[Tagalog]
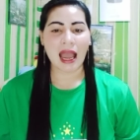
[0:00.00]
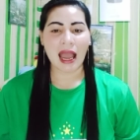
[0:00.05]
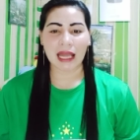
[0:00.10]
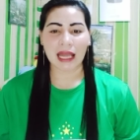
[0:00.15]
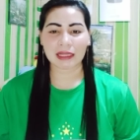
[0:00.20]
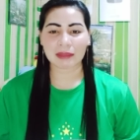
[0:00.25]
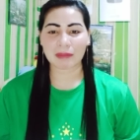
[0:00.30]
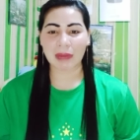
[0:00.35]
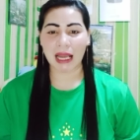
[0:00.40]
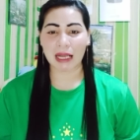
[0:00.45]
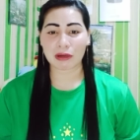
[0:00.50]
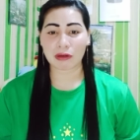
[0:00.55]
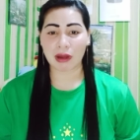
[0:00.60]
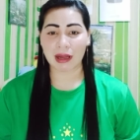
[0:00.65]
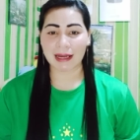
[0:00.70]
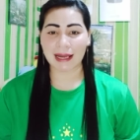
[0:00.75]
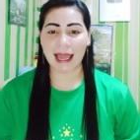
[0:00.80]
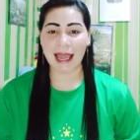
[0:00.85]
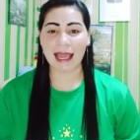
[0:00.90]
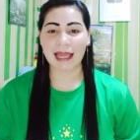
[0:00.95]
At bago
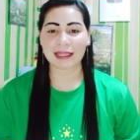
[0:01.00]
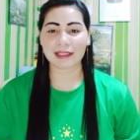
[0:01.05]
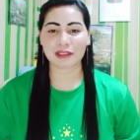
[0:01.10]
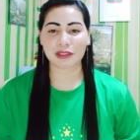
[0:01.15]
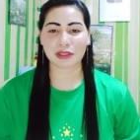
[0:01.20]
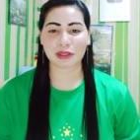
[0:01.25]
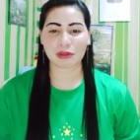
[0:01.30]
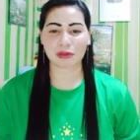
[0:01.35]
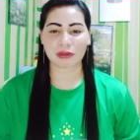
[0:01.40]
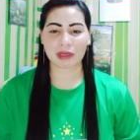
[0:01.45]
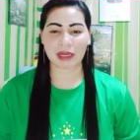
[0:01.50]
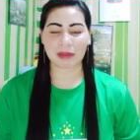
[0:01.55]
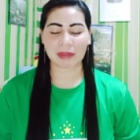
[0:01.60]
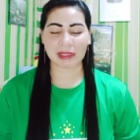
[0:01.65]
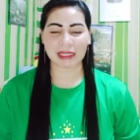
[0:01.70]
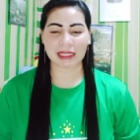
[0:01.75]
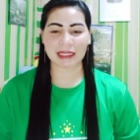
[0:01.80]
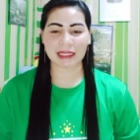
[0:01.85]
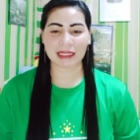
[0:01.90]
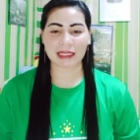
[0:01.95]
ang lahat, gusto ko lang
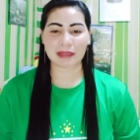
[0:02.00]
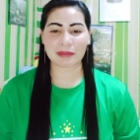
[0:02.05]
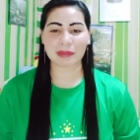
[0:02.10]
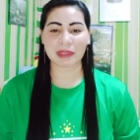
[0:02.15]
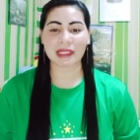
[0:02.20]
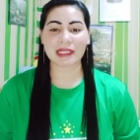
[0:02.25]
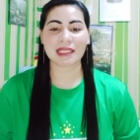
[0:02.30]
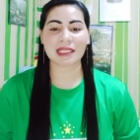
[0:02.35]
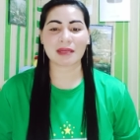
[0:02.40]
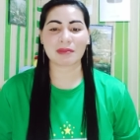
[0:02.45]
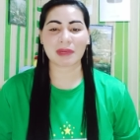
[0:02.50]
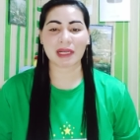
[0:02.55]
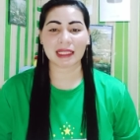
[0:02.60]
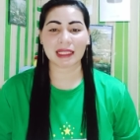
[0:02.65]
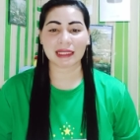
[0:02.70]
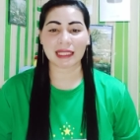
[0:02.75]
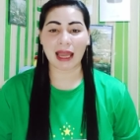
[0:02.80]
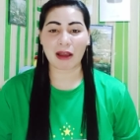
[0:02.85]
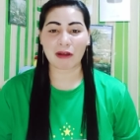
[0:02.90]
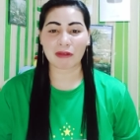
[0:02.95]
mag-disclaimer sa
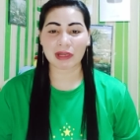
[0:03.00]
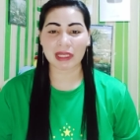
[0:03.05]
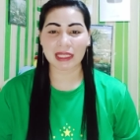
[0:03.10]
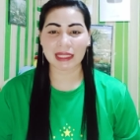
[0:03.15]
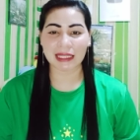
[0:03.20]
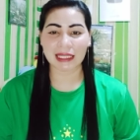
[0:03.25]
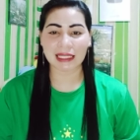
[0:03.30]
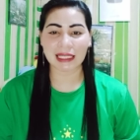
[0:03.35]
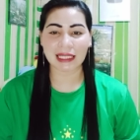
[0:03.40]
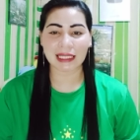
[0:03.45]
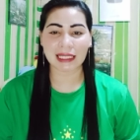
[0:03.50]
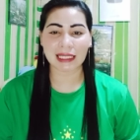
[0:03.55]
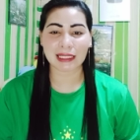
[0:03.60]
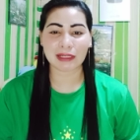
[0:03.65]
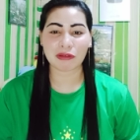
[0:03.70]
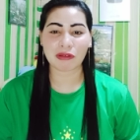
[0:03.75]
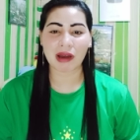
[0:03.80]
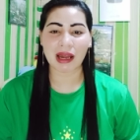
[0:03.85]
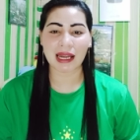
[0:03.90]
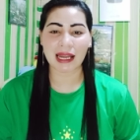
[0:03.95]
mga taong hindi
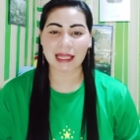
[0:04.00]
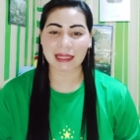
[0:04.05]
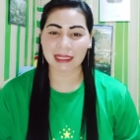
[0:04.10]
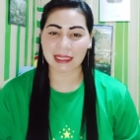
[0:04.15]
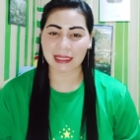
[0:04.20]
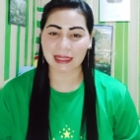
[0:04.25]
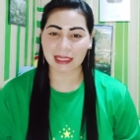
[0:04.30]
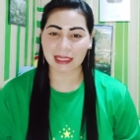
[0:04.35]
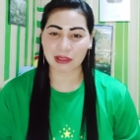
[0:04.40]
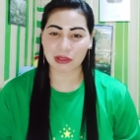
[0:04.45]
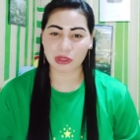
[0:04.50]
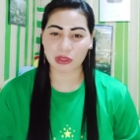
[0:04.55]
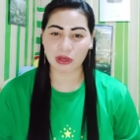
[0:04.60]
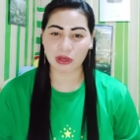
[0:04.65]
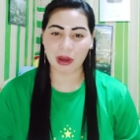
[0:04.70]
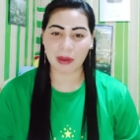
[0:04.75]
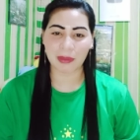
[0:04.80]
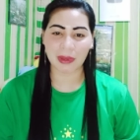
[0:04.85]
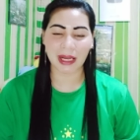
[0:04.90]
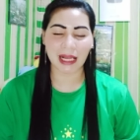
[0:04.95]
naniniwala at hindi gusto
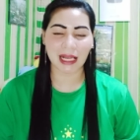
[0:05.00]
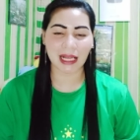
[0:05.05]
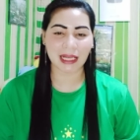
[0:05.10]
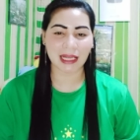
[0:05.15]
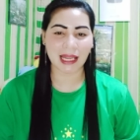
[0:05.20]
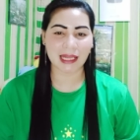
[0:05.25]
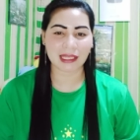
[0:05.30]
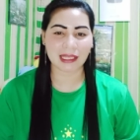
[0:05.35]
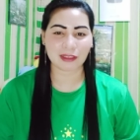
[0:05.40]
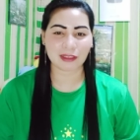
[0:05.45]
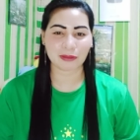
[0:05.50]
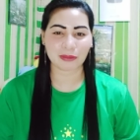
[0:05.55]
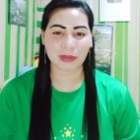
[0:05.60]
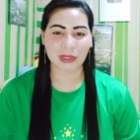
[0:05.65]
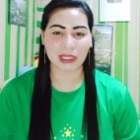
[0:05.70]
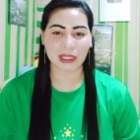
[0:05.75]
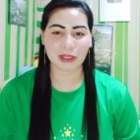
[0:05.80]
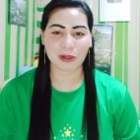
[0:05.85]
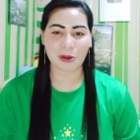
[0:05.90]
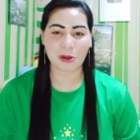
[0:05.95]
ang mga kagaya nitong
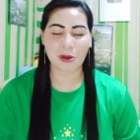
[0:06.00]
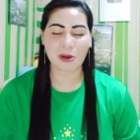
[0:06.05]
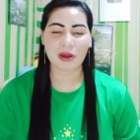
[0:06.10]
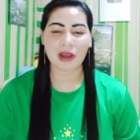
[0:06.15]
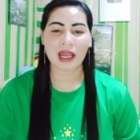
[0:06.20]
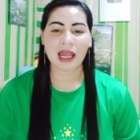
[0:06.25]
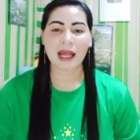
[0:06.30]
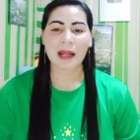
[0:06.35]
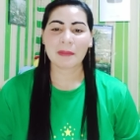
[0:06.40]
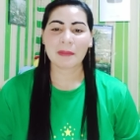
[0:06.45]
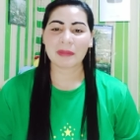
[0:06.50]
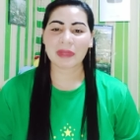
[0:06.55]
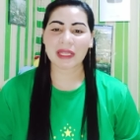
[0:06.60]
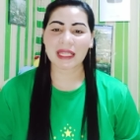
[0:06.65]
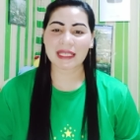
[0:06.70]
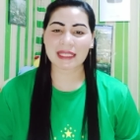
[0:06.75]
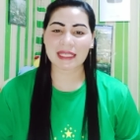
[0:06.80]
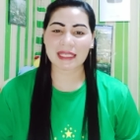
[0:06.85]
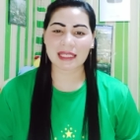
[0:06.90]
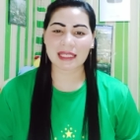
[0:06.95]
video.
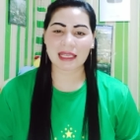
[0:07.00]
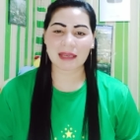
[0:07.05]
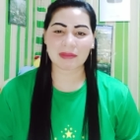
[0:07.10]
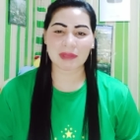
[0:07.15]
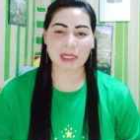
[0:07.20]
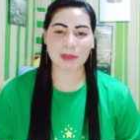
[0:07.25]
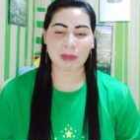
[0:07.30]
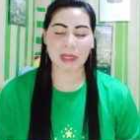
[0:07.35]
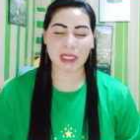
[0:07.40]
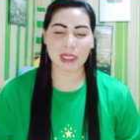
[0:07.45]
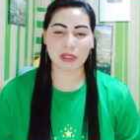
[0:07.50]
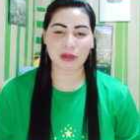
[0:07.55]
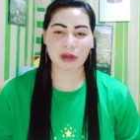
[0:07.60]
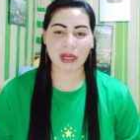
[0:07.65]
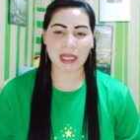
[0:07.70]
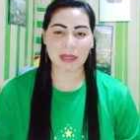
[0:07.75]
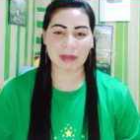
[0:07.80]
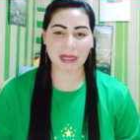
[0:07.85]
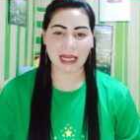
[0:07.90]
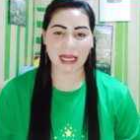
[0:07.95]
Please skip this video
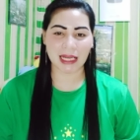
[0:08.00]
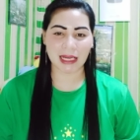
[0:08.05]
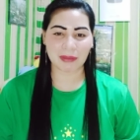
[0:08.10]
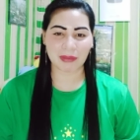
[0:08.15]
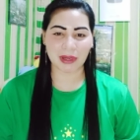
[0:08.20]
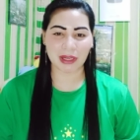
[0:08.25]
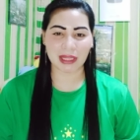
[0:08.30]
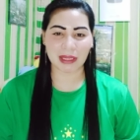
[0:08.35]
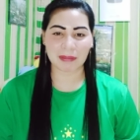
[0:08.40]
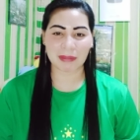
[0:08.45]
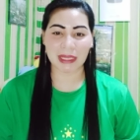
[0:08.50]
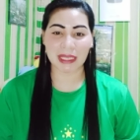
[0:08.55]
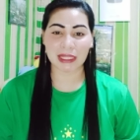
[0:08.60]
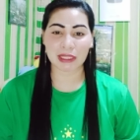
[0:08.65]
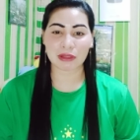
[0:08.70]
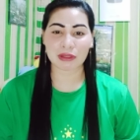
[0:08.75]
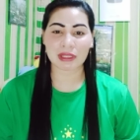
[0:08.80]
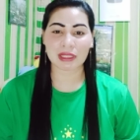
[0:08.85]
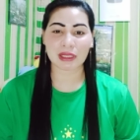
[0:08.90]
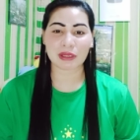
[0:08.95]
and maghanap kayo ng
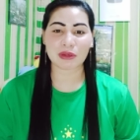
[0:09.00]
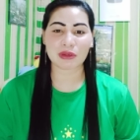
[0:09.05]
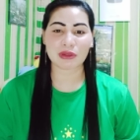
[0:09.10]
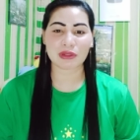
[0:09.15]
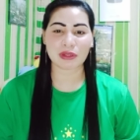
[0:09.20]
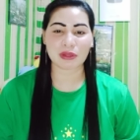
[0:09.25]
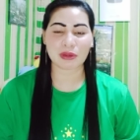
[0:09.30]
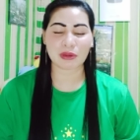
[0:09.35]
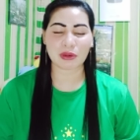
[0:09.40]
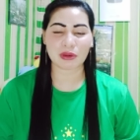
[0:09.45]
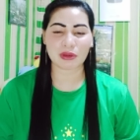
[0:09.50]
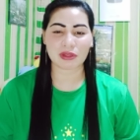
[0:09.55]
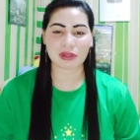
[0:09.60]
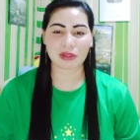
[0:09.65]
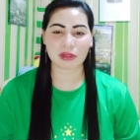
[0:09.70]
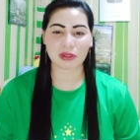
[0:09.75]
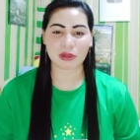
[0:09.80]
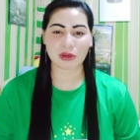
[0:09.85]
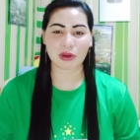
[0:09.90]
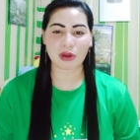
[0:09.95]
videos na gustong
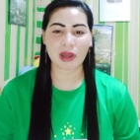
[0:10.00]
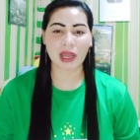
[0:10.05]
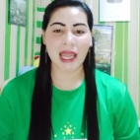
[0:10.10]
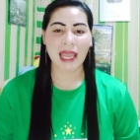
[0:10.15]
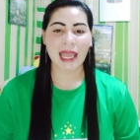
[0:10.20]
gusto nyo